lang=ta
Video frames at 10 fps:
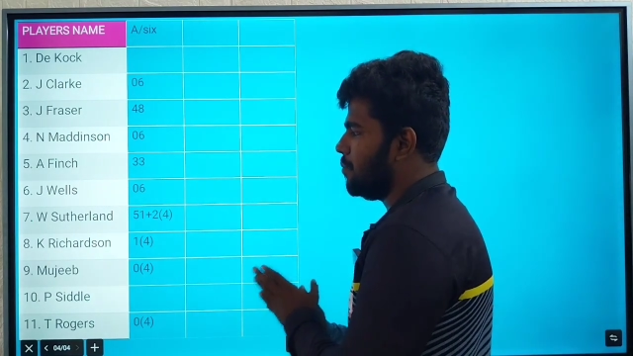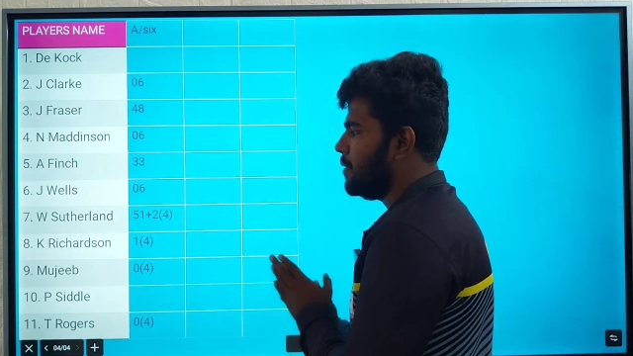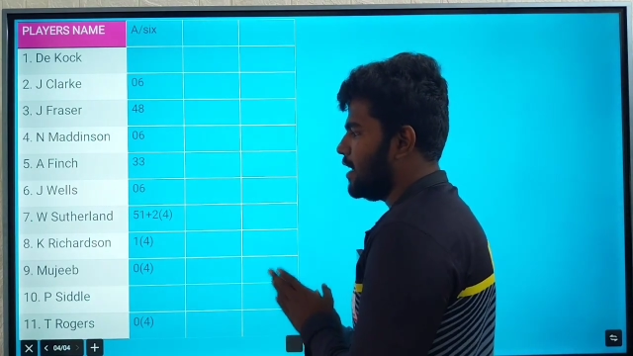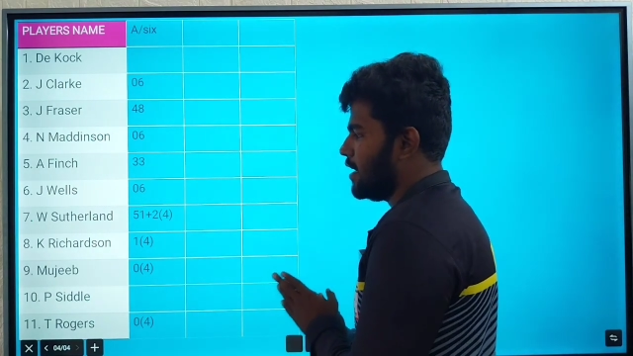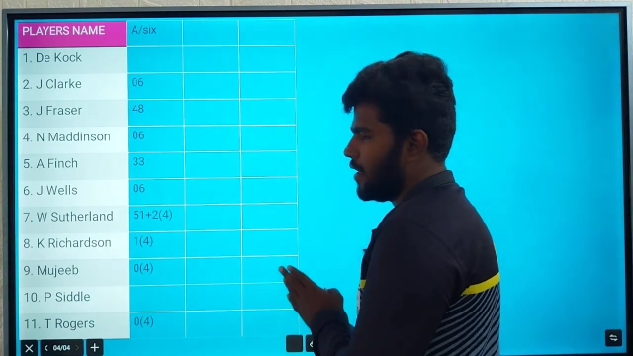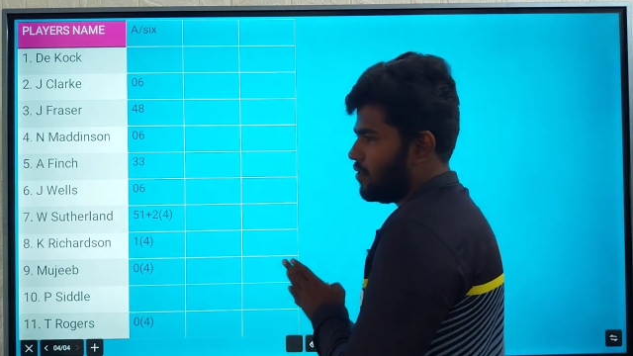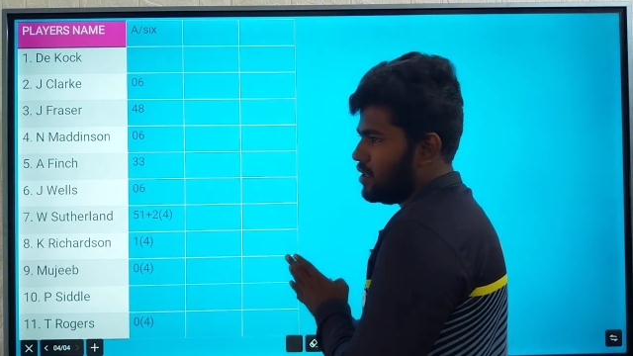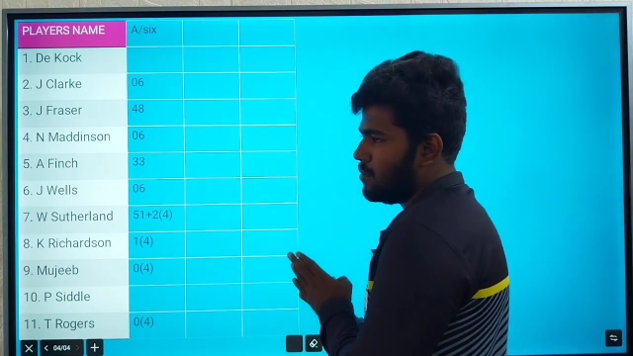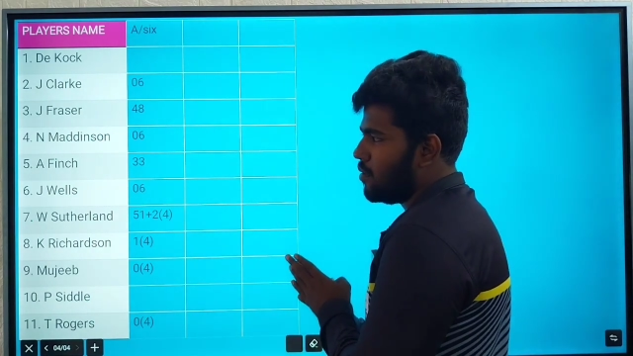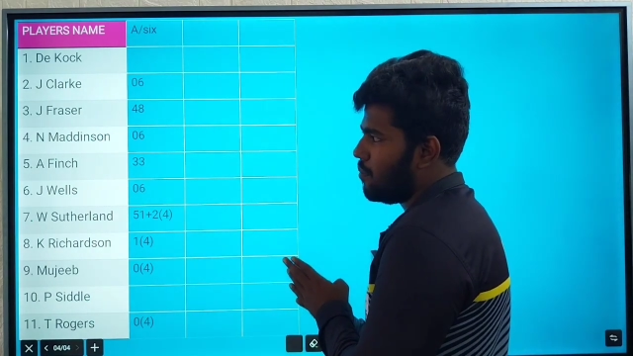அப்படிங்கறத
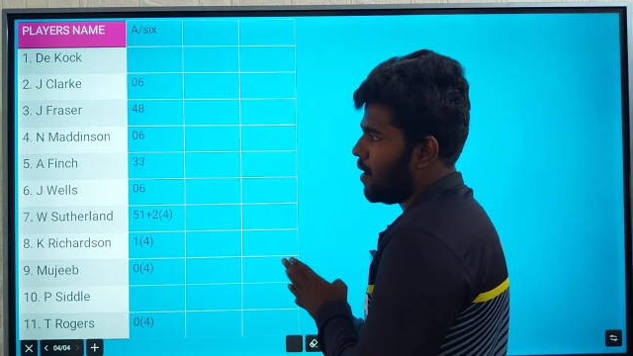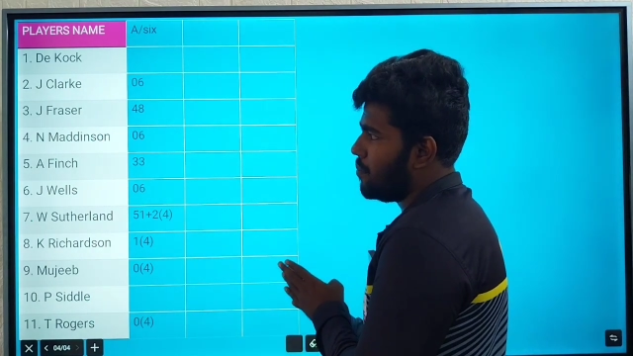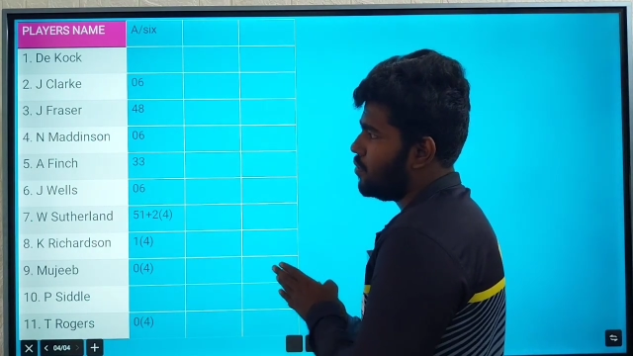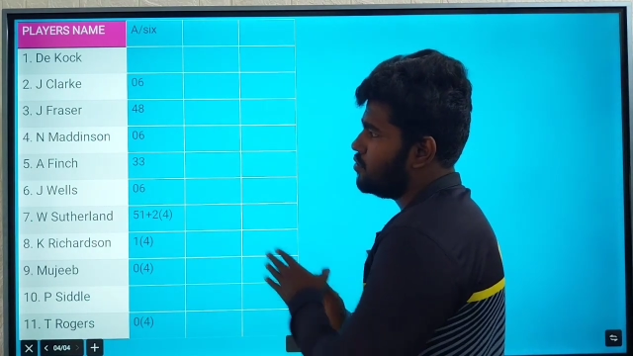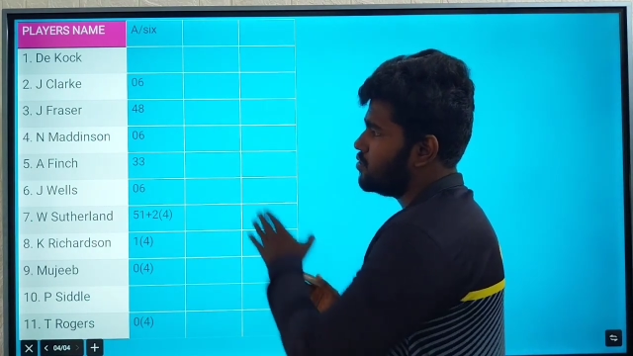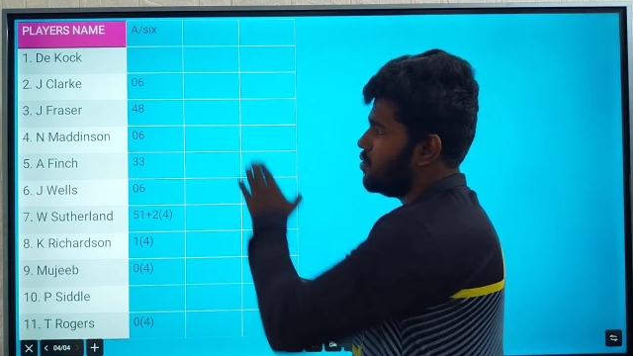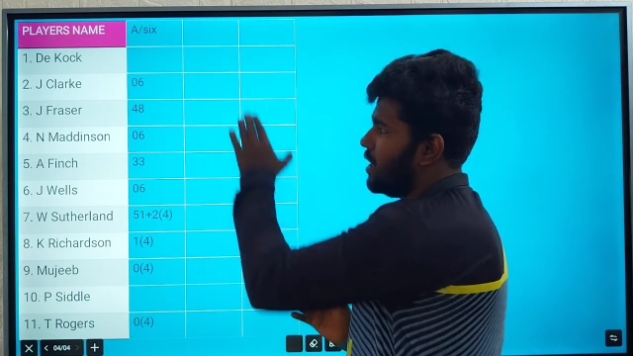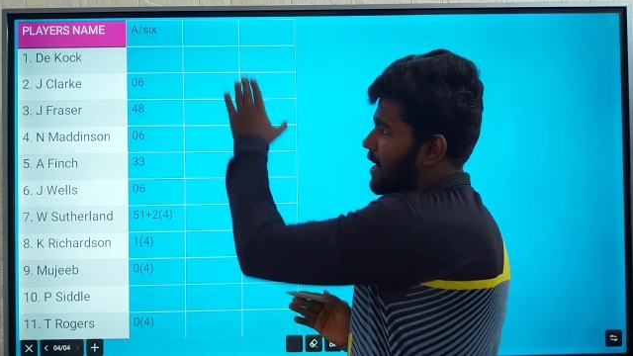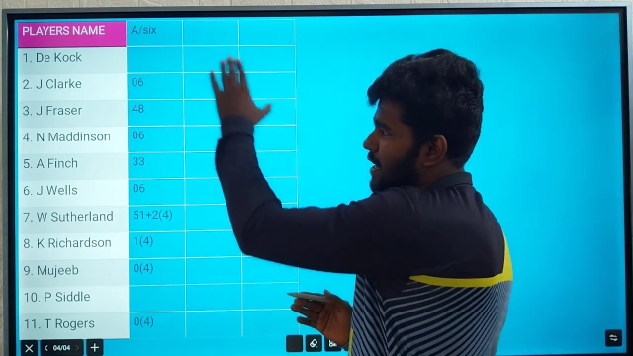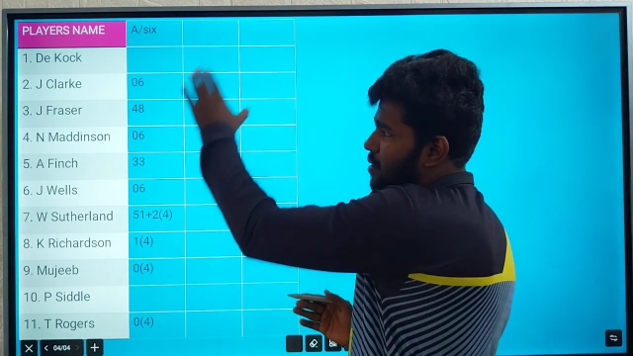வந்து நம்ம பார்ப்போம் ஸோ
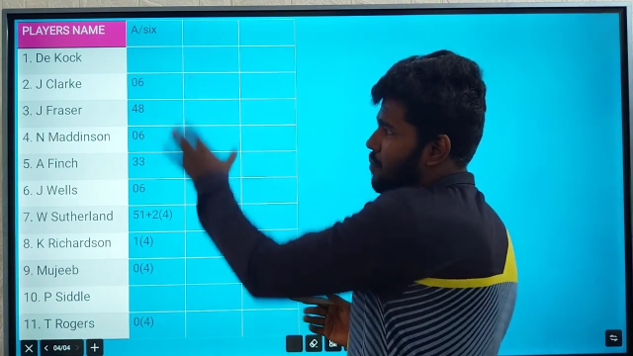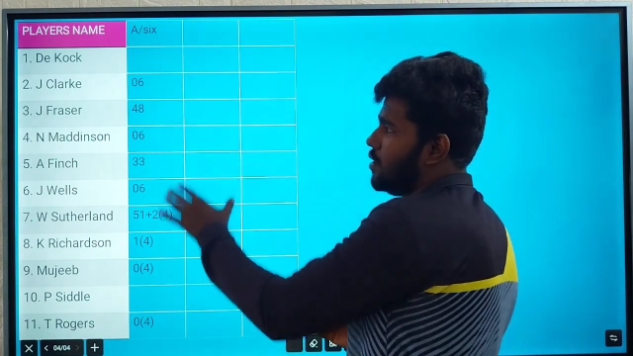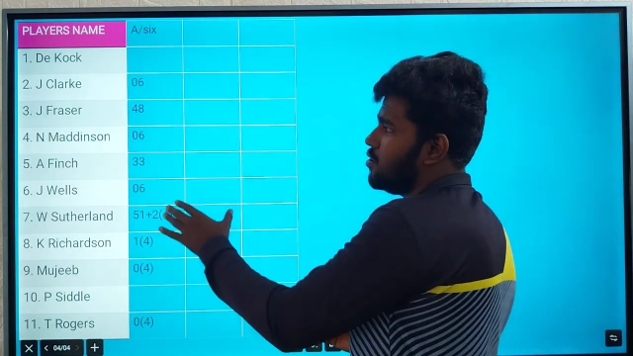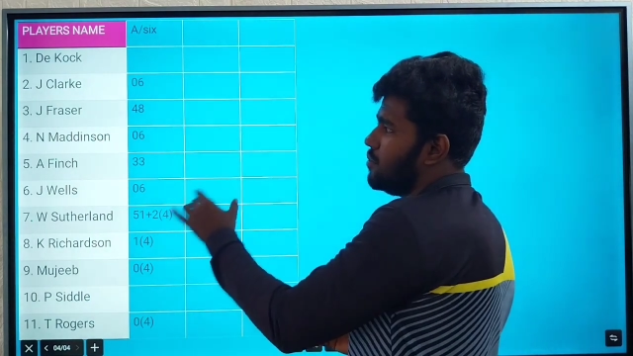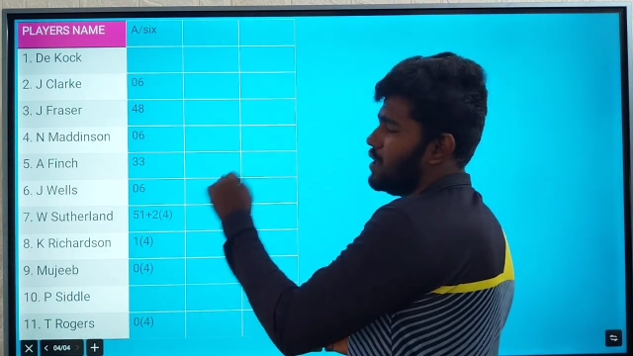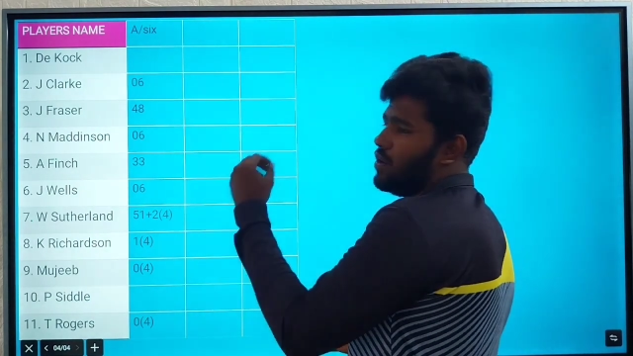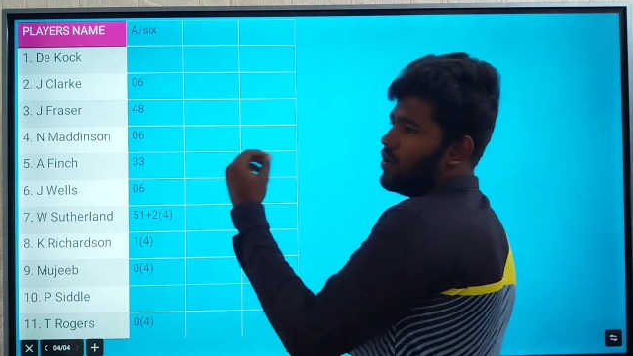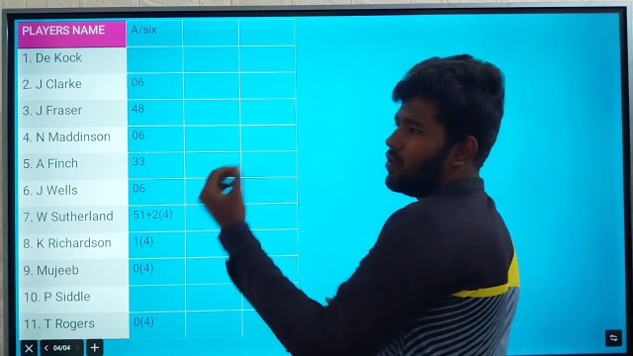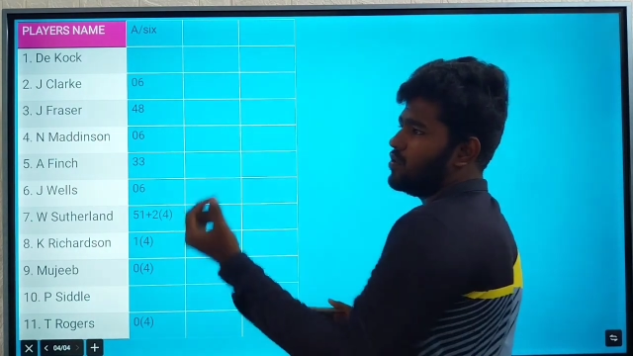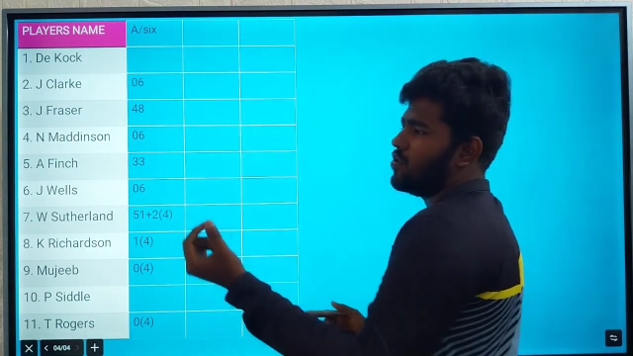லைனா பார்த்தோம் அப்படின்னா
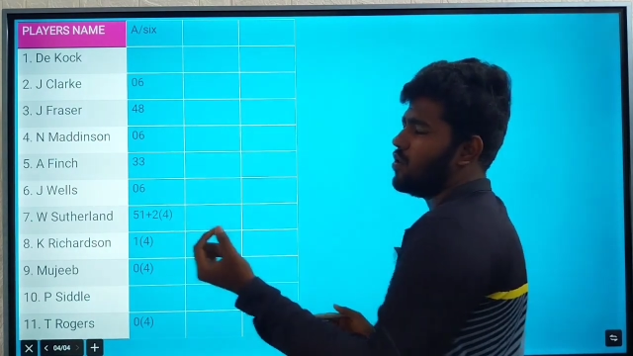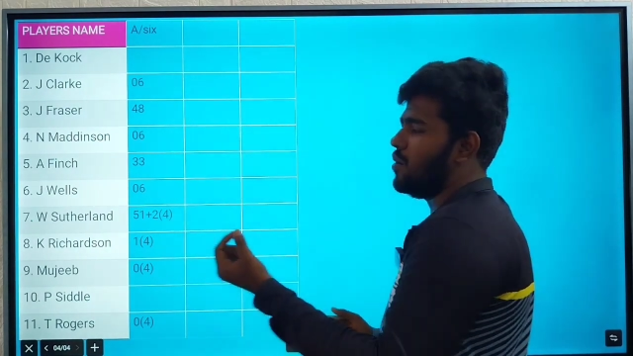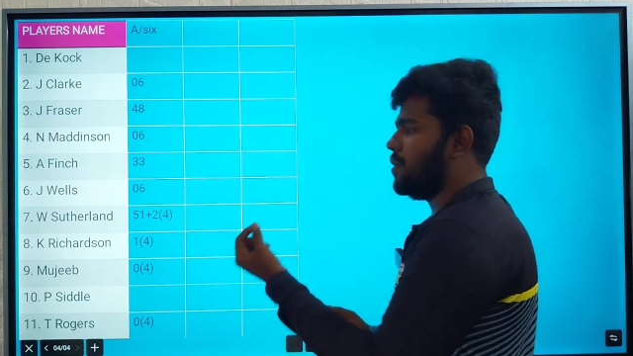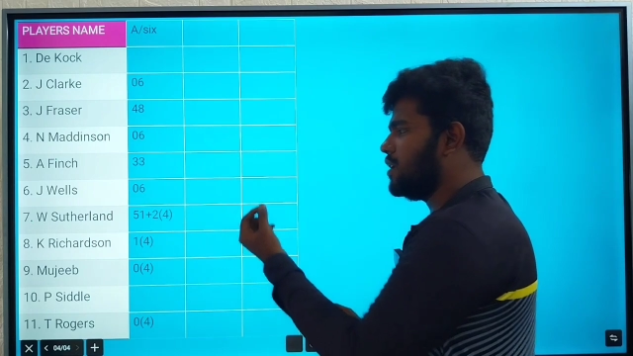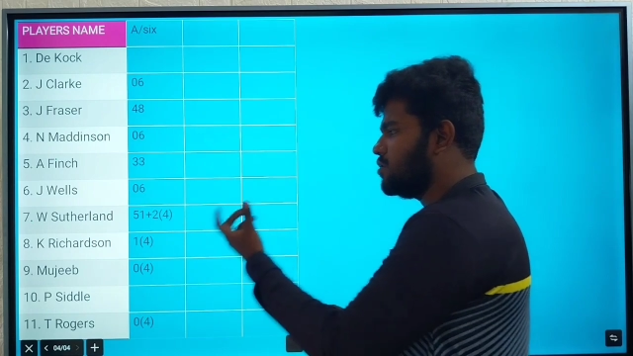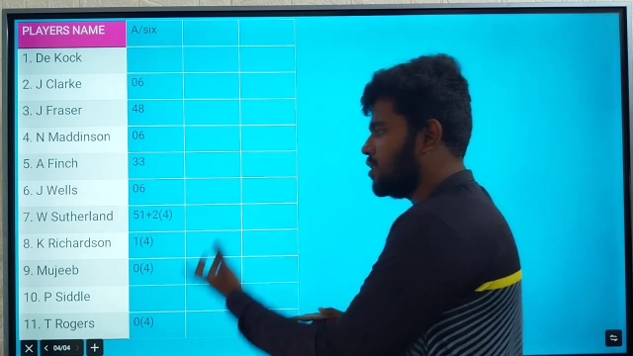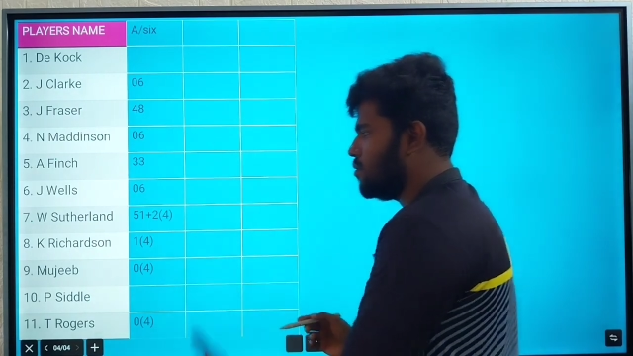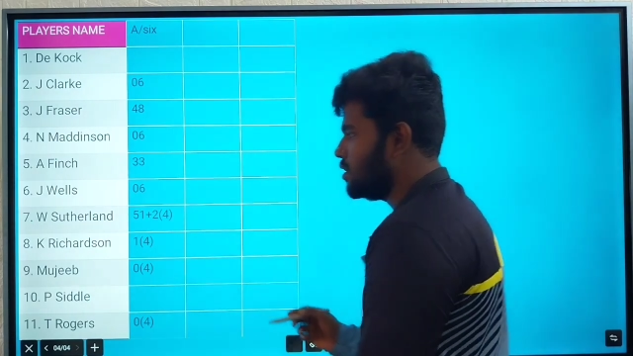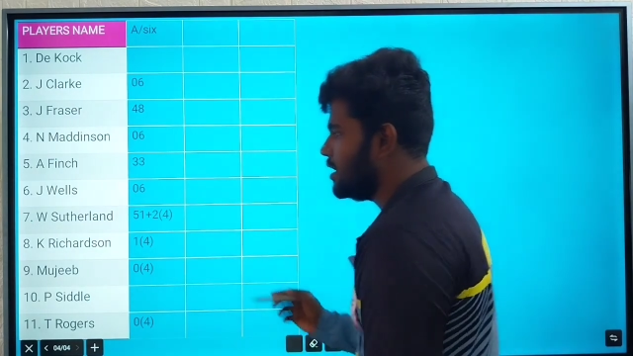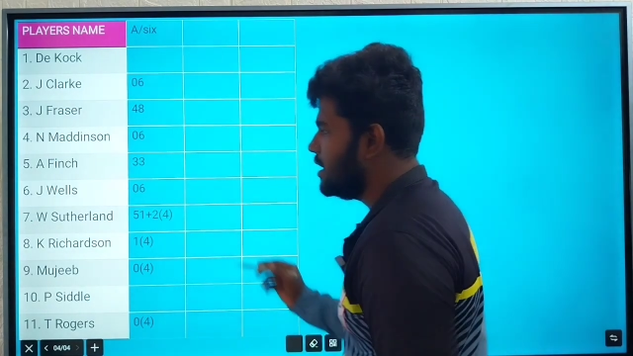உங்களுக்கு கொஞ்சம் குழப்பலாம் ஸோ
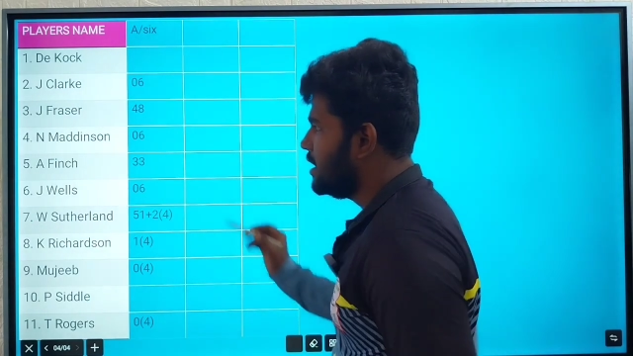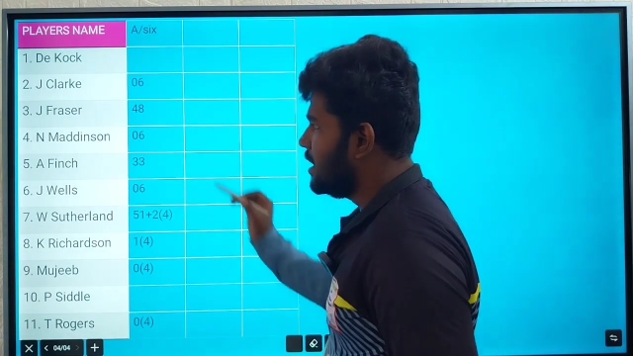நம்ம வந்து